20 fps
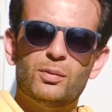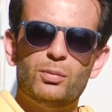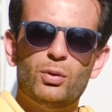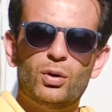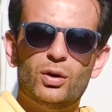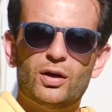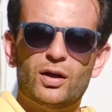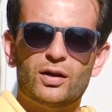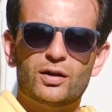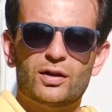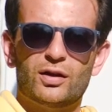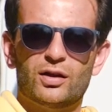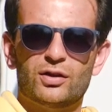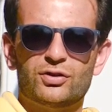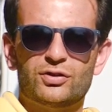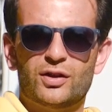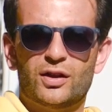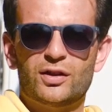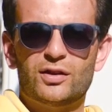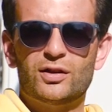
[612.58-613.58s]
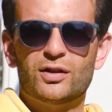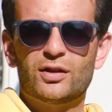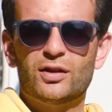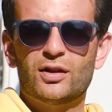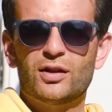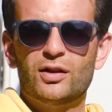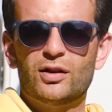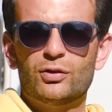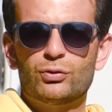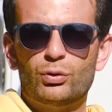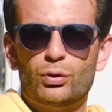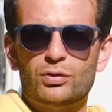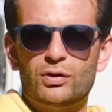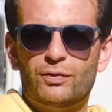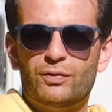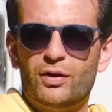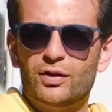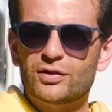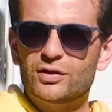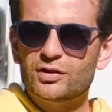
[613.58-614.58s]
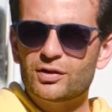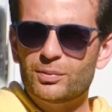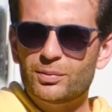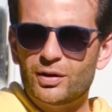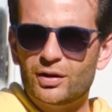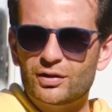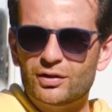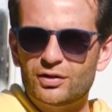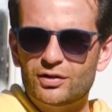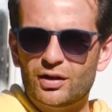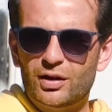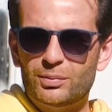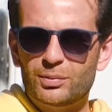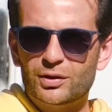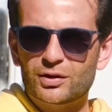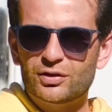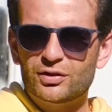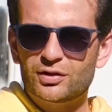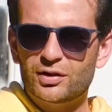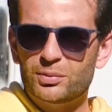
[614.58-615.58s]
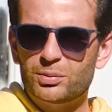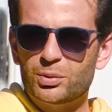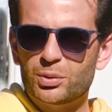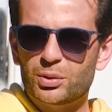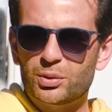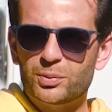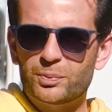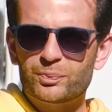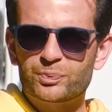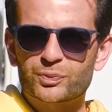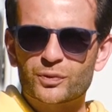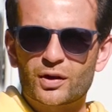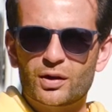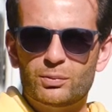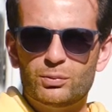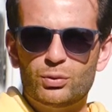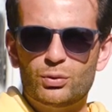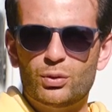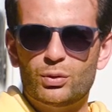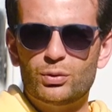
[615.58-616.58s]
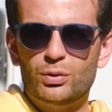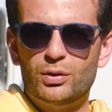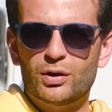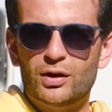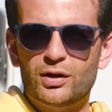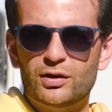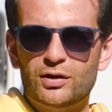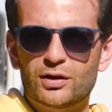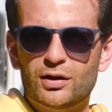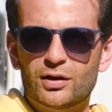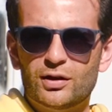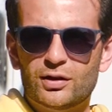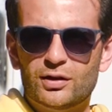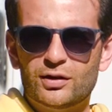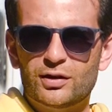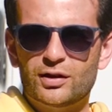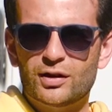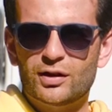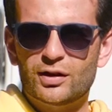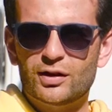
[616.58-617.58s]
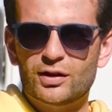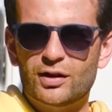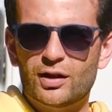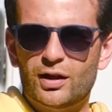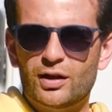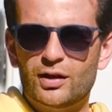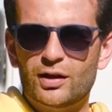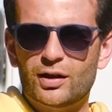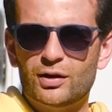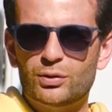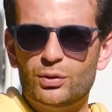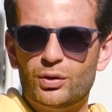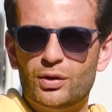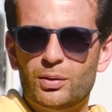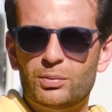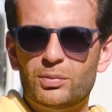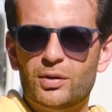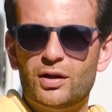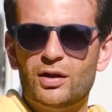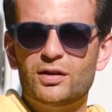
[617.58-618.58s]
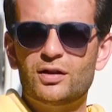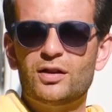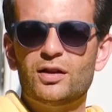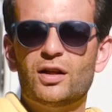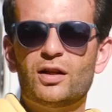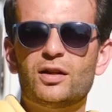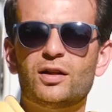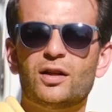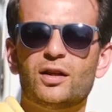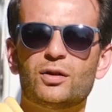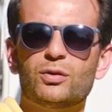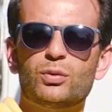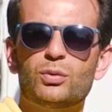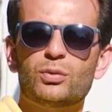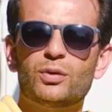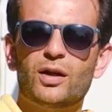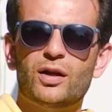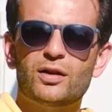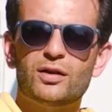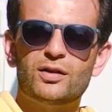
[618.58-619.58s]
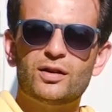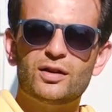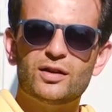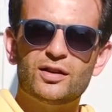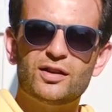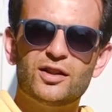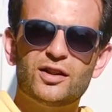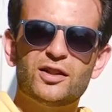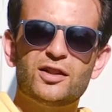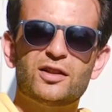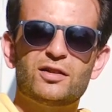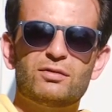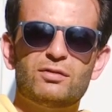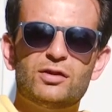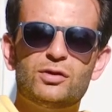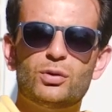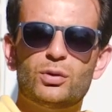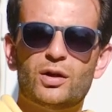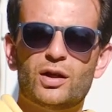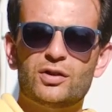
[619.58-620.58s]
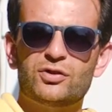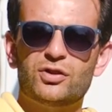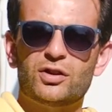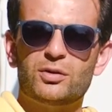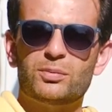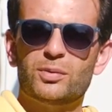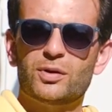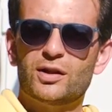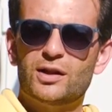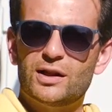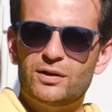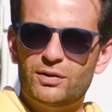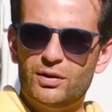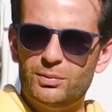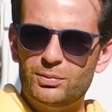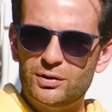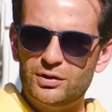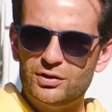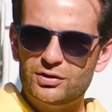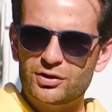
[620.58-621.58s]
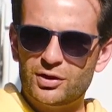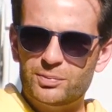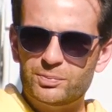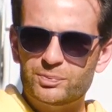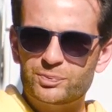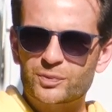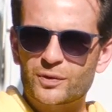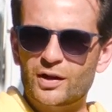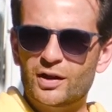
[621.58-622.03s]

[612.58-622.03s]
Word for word: Böyle arkadaşlar. Çok da fazla zamanınızı almak istemiyorum. Bu konuyla ilgili yine ilerleyen dönemlerde, ilerleyen günlerde videolar çekmeye devam edeceğim.